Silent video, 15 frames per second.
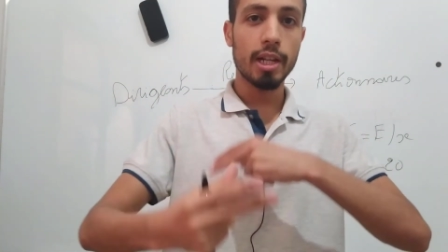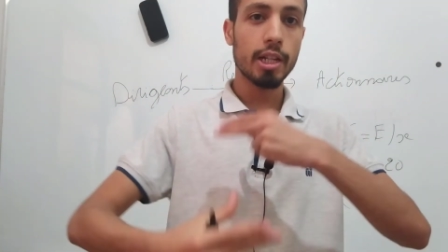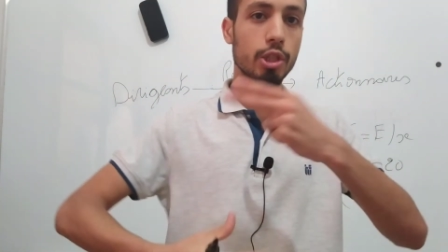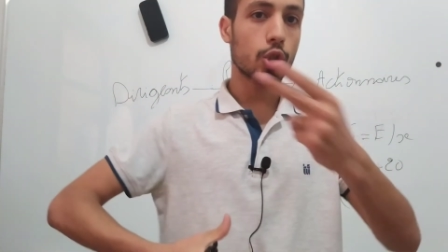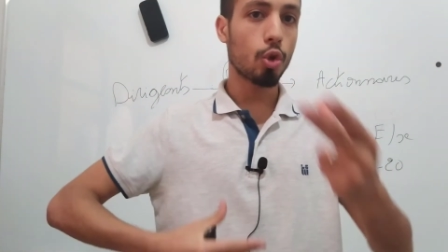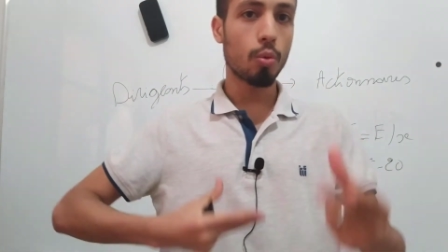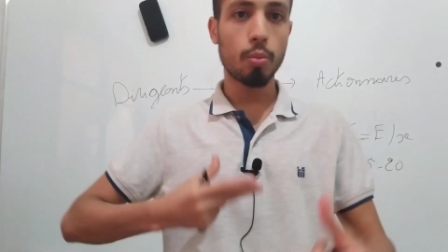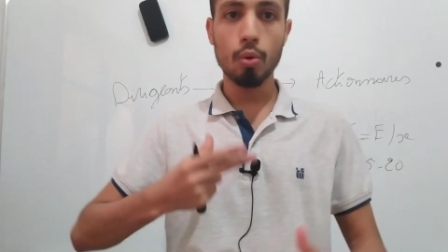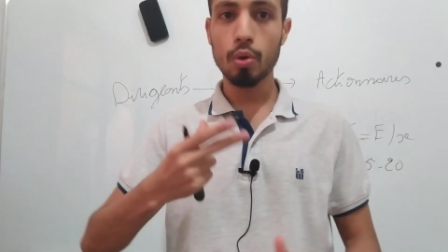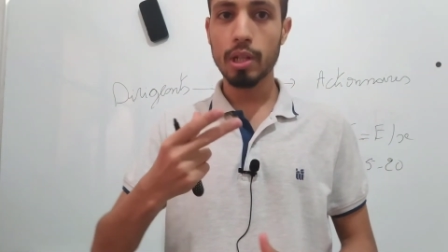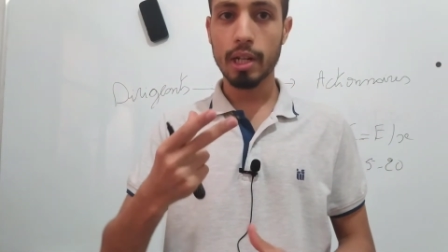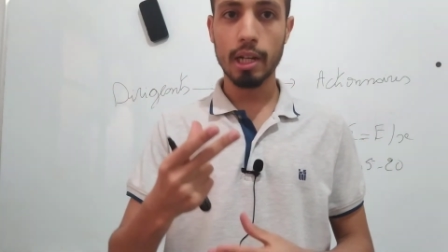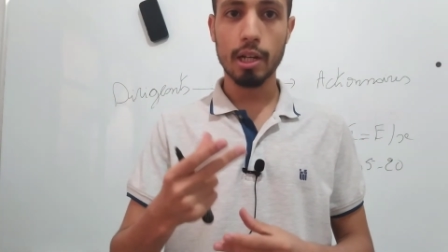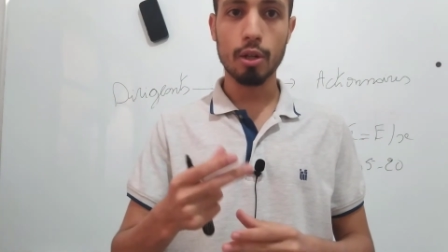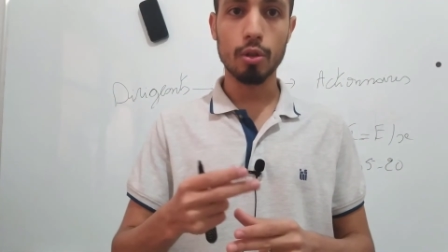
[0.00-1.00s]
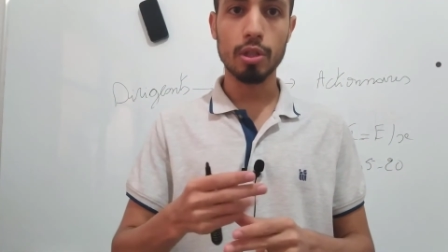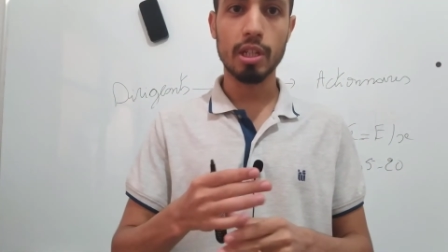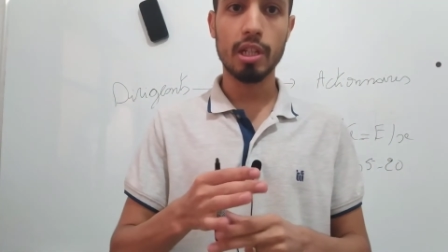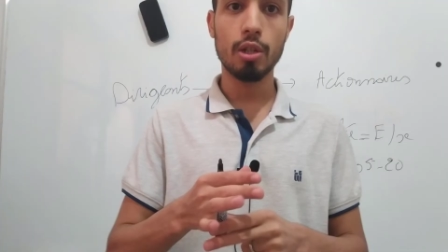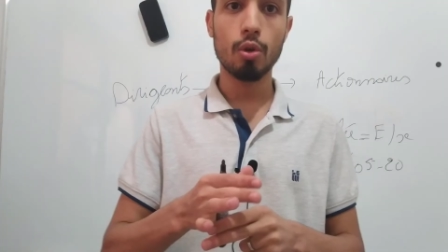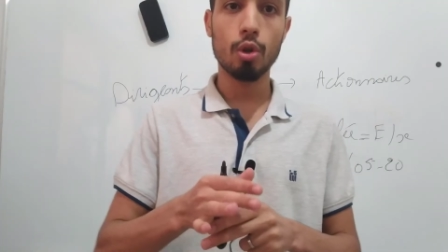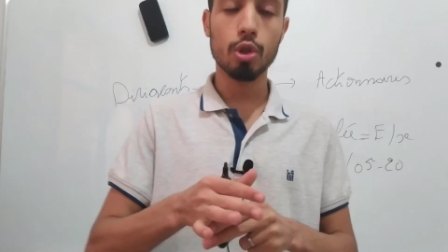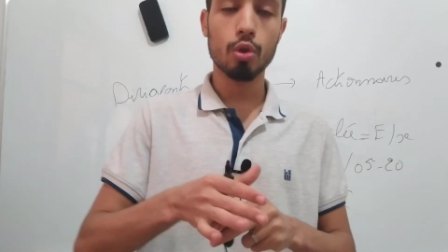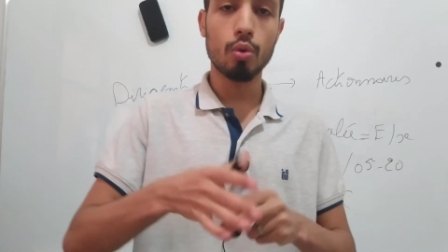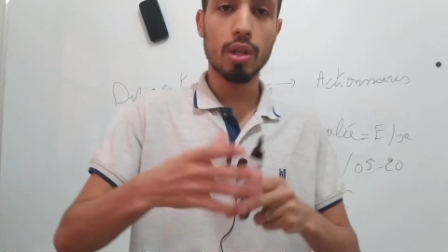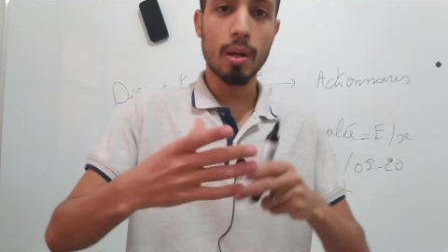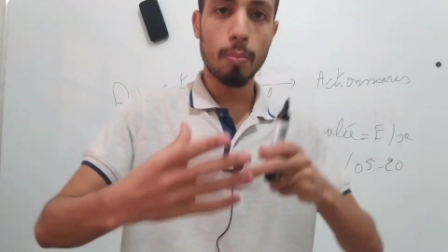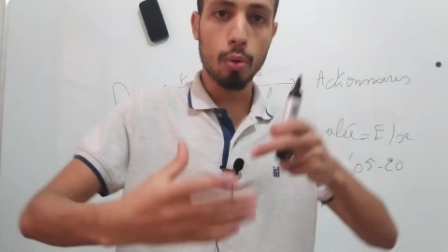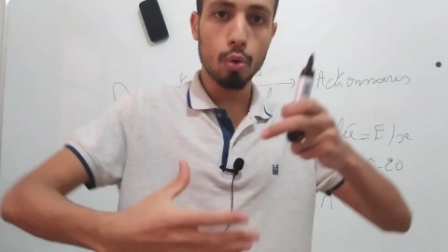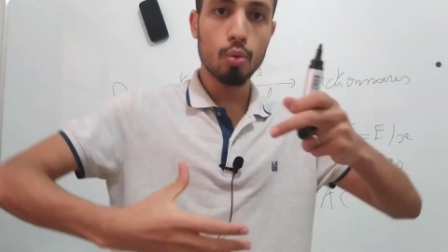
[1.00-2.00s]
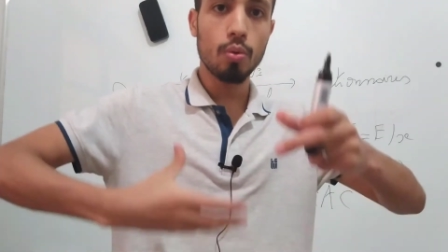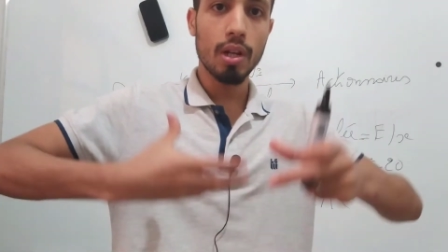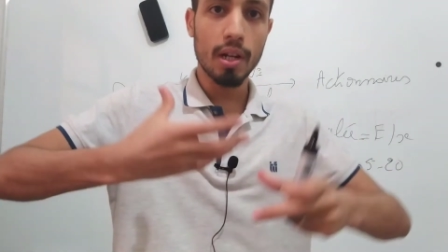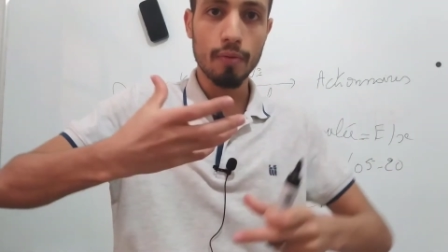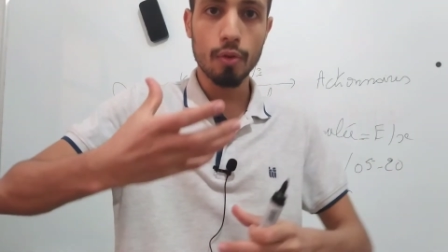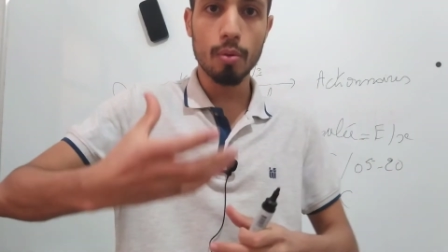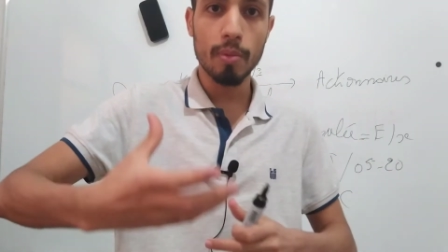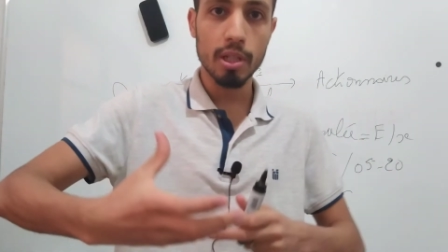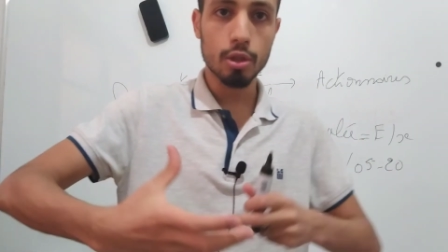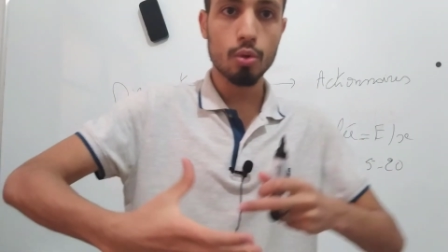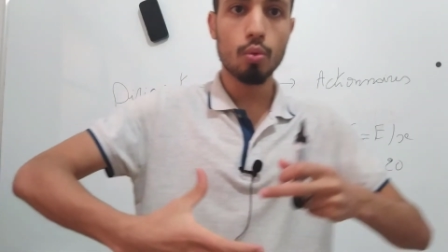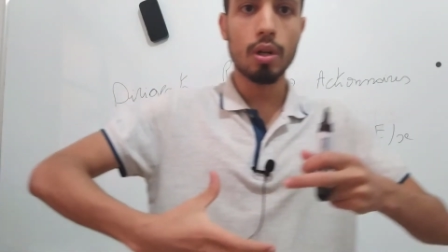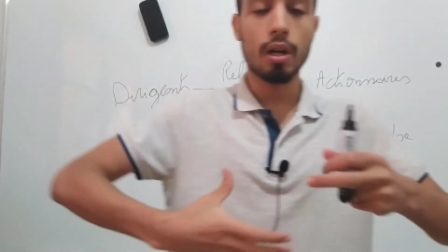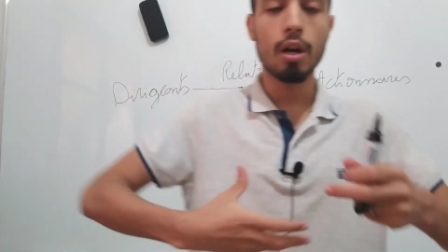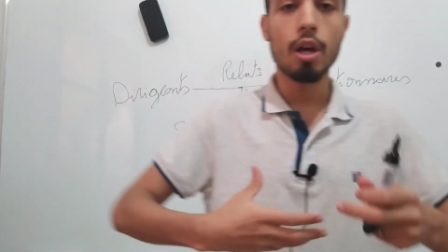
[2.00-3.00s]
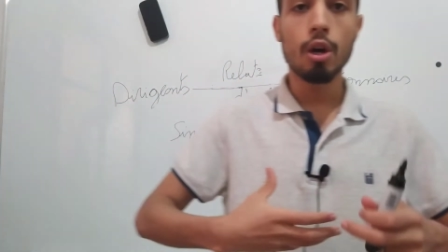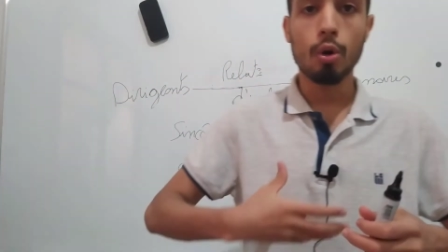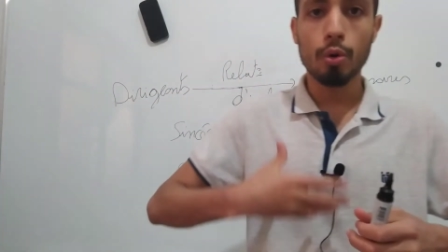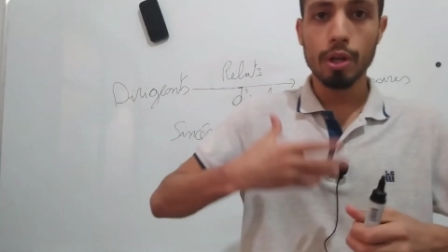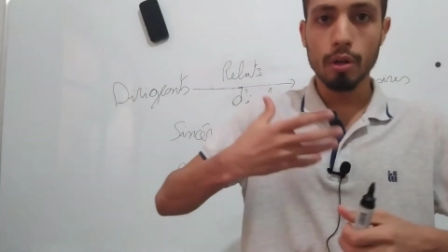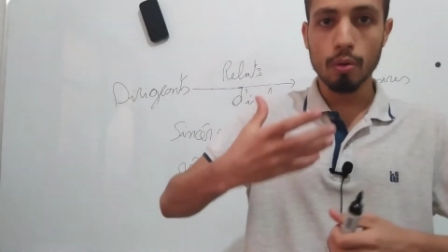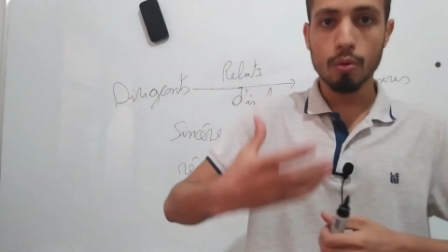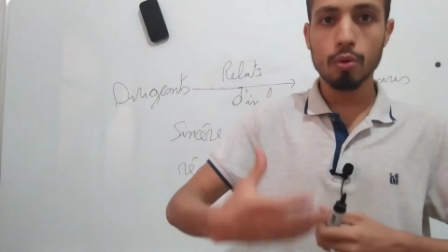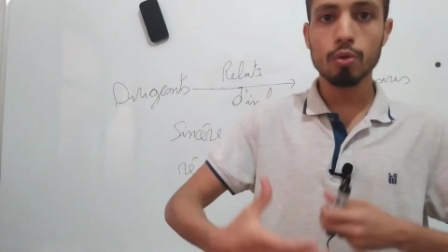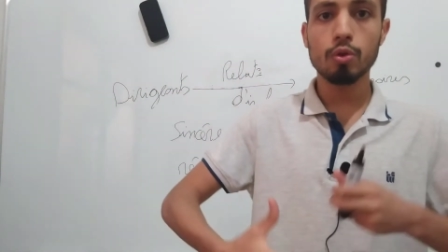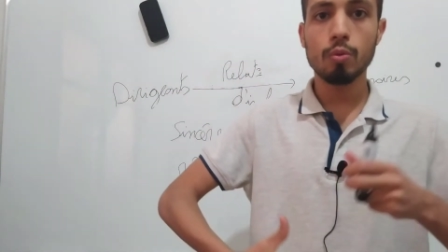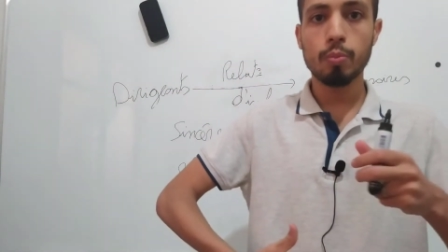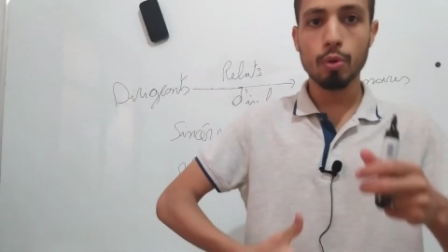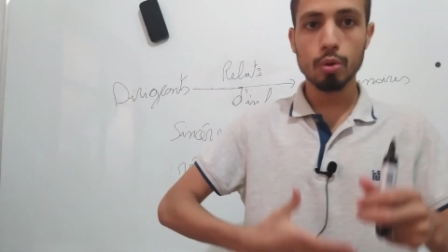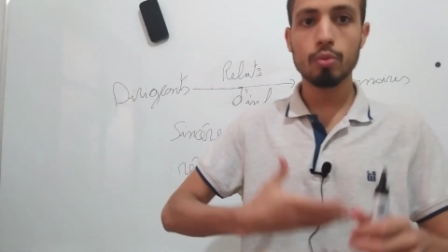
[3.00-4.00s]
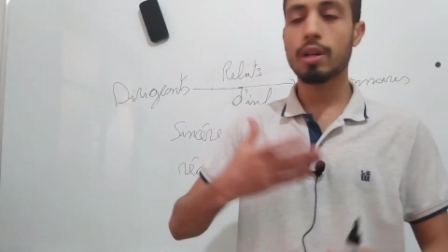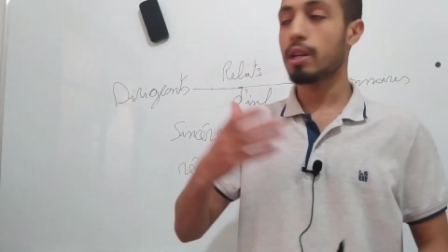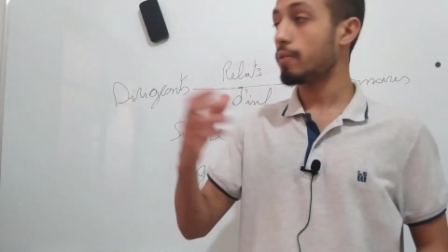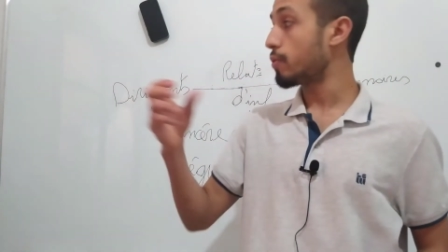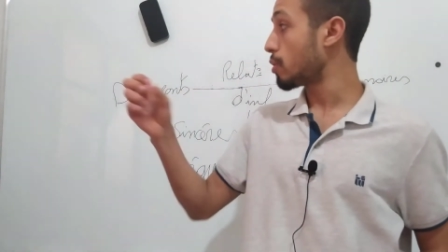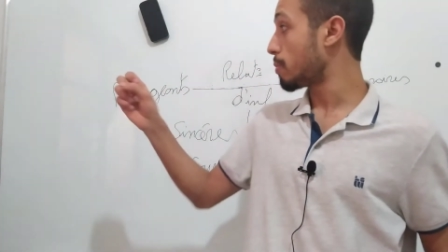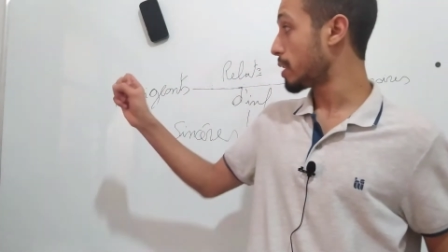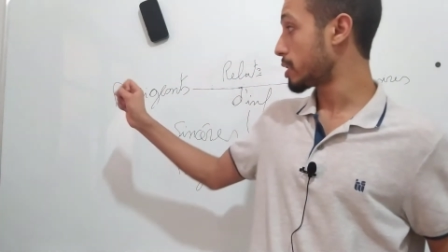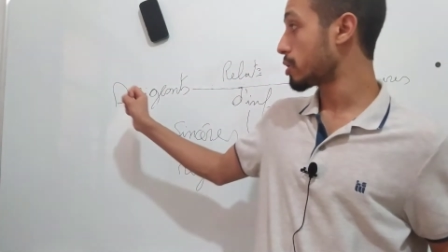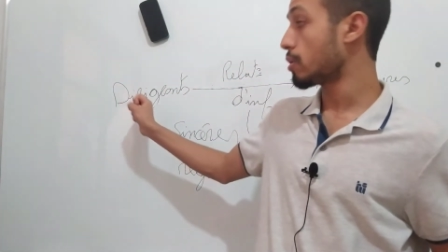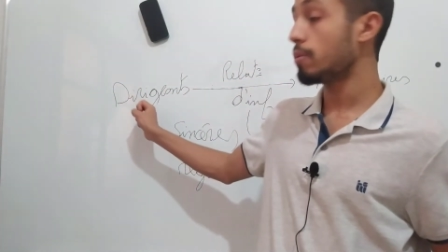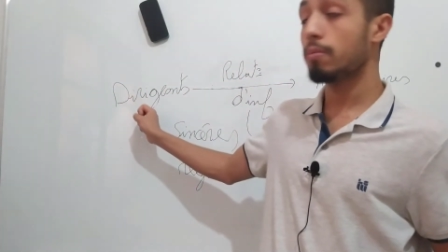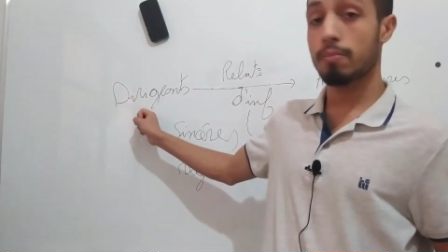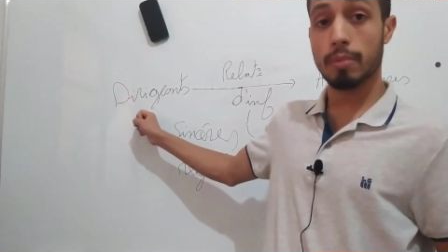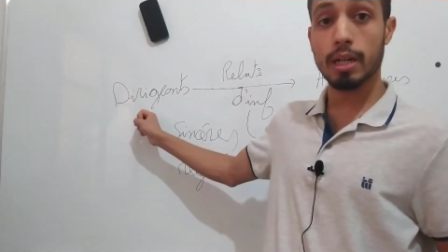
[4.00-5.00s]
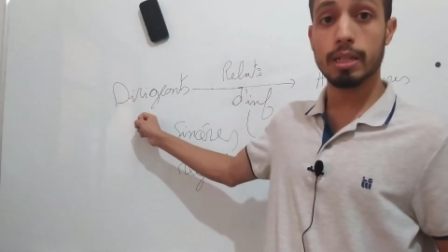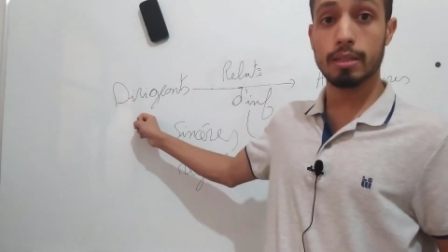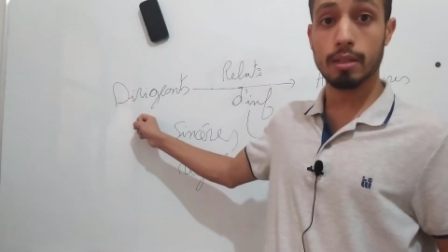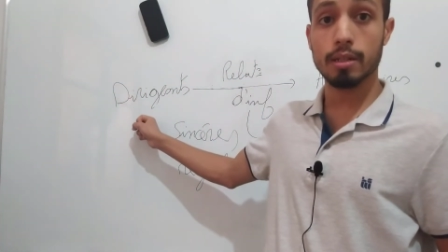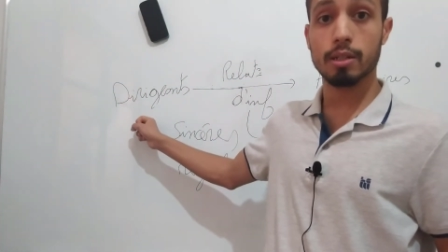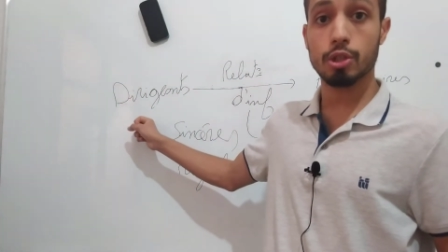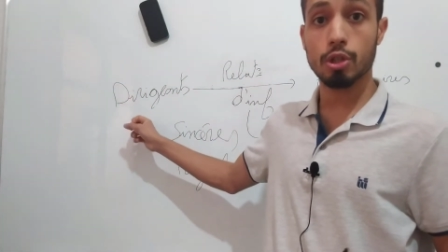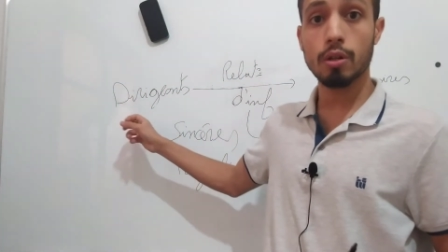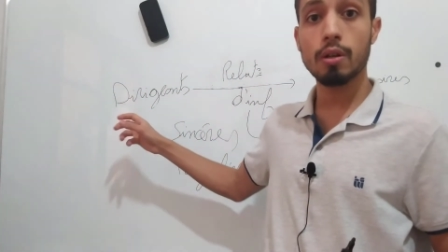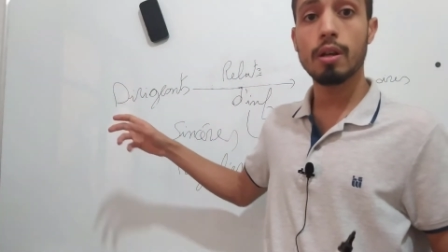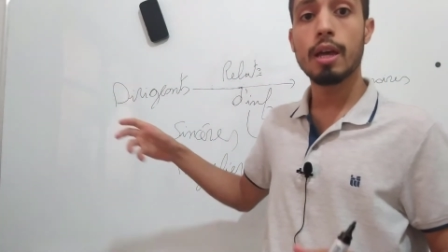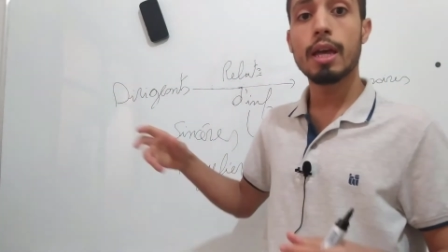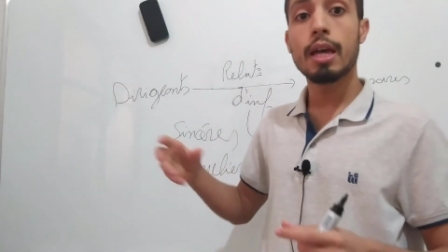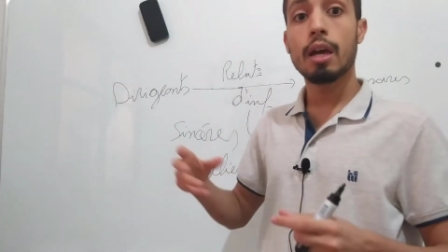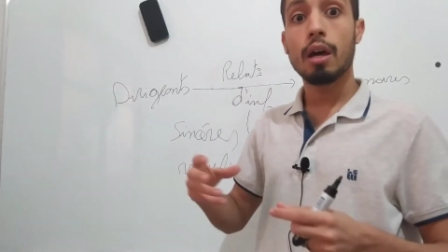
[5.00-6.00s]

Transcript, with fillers: les comptes. Lorsqu'on a produit l'information, là, on est en cours de produire l'information par les dirigeants.